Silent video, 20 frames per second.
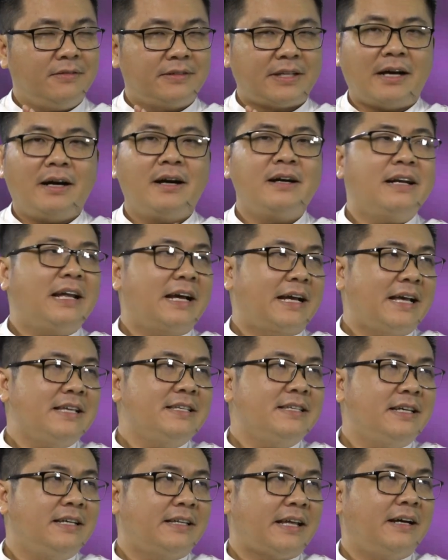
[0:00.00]
tạ ơn là
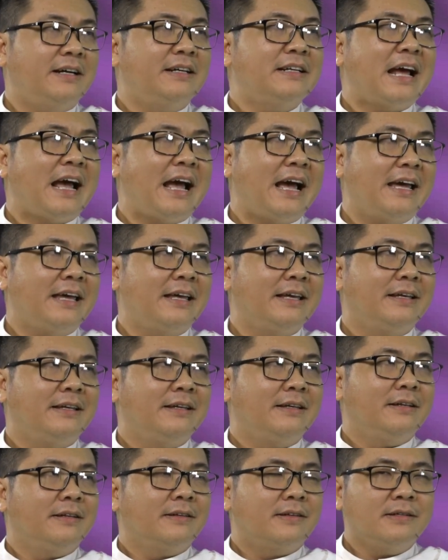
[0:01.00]
cái gì tạ ơn ai
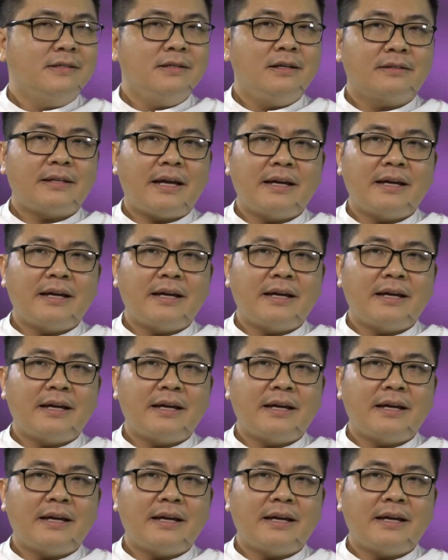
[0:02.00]
thưa